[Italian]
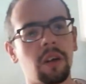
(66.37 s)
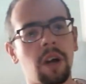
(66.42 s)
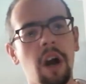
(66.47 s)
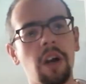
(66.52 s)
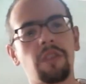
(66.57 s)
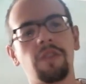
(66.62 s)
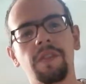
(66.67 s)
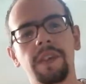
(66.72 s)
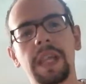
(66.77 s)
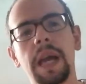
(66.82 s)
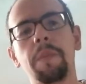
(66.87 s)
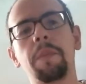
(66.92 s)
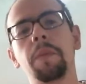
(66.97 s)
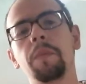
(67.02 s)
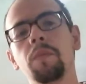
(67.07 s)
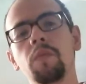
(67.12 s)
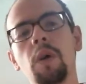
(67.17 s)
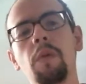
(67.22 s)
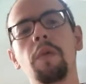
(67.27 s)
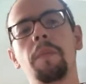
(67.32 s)
Oggi vediamo
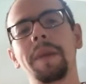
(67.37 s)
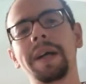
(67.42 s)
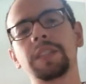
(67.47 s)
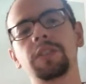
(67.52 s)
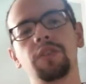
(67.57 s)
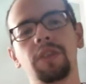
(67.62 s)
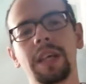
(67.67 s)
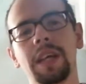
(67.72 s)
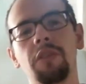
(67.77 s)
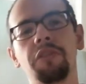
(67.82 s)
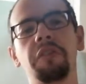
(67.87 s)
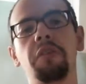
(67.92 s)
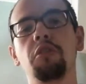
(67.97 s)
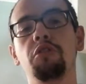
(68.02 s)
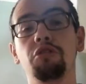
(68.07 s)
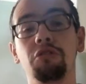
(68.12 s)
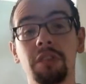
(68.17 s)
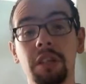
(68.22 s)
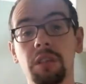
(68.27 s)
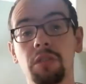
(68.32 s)
il nuovo mazzo nero che è
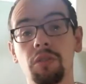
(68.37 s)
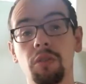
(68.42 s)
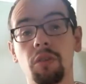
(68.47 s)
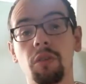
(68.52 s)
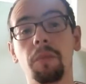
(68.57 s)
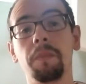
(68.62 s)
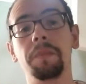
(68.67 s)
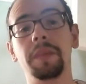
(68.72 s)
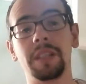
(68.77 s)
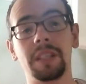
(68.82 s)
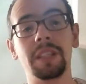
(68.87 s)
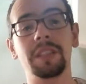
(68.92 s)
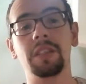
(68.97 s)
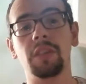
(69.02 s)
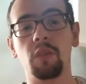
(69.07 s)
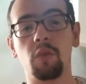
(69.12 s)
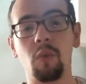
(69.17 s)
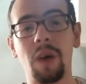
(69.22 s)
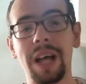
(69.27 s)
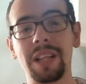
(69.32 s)
uscito con
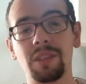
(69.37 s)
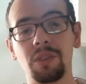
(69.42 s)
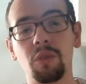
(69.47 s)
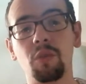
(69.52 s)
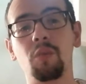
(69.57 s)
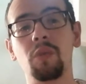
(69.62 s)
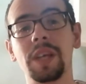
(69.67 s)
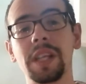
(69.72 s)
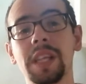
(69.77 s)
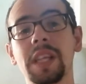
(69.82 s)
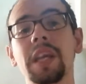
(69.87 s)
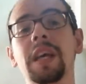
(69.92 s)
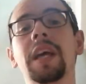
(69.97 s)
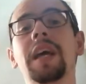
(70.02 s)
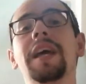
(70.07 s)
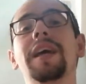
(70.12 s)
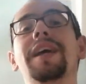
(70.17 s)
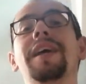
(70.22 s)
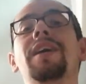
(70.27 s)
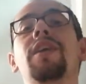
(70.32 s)
BT04, quindi
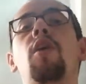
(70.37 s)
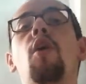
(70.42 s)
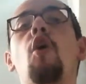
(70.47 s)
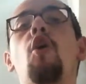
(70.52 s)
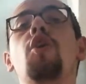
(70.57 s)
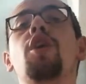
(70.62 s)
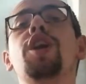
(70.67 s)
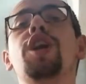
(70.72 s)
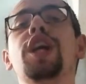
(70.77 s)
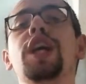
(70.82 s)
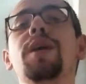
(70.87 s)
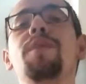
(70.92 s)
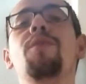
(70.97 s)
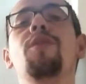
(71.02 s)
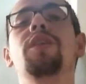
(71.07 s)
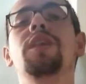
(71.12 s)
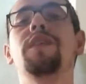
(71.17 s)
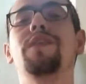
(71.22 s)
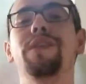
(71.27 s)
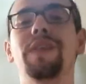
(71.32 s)
ho
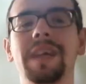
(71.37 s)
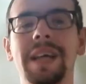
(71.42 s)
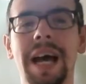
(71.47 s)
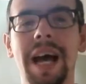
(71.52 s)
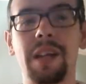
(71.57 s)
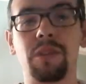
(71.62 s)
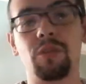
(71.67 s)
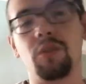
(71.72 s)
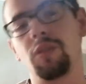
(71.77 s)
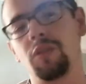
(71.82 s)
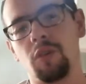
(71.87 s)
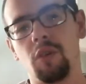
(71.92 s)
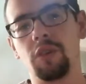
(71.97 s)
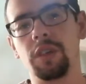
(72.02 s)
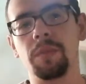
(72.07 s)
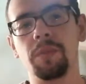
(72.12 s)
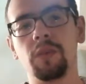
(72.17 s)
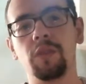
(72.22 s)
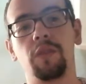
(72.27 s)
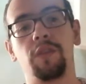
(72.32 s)
rimodificato, ho,
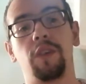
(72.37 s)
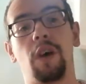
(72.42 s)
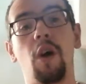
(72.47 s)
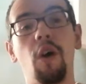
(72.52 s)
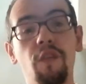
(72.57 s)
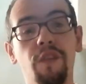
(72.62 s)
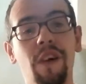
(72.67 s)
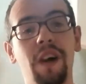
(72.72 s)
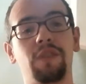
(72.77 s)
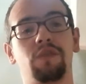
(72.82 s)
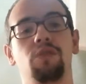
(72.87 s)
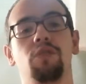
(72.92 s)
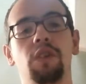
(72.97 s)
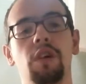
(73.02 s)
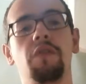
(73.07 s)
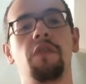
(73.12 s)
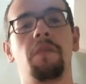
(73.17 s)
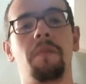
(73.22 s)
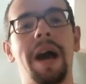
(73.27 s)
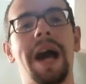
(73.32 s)
rimodificato, ho fatto un
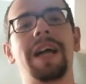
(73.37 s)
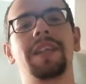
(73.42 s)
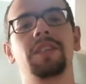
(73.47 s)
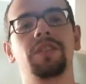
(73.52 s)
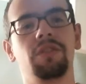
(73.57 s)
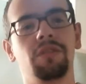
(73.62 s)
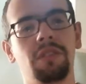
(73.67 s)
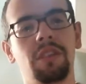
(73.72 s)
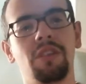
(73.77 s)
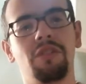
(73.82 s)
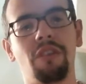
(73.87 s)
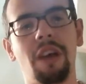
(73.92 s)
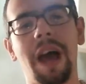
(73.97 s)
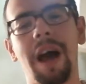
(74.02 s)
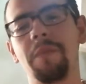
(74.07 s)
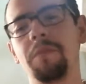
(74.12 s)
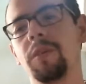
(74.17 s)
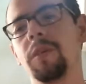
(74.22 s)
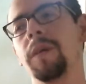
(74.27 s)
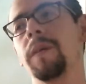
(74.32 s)
nuovo mazzo,
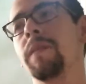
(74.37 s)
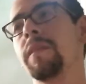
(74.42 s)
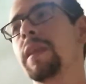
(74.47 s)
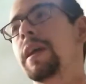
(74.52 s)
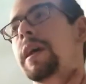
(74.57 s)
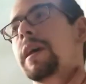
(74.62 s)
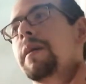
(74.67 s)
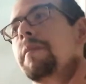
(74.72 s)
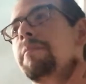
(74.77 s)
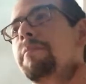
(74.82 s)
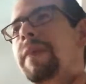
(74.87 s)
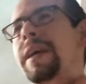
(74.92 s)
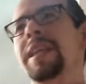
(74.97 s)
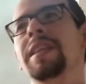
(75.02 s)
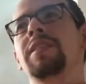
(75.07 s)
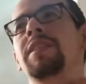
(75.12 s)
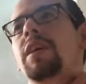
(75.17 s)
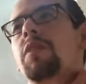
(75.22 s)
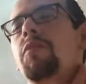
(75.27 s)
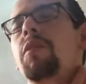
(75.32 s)
diciamo,
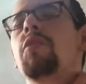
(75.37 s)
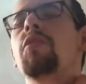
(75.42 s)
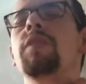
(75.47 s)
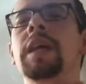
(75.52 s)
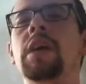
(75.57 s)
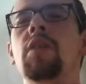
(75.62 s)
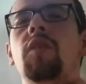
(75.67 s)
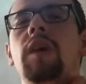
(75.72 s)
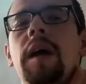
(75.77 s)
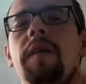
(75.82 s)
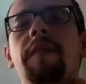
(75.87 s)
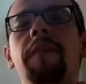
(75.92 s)
mentre quello nero che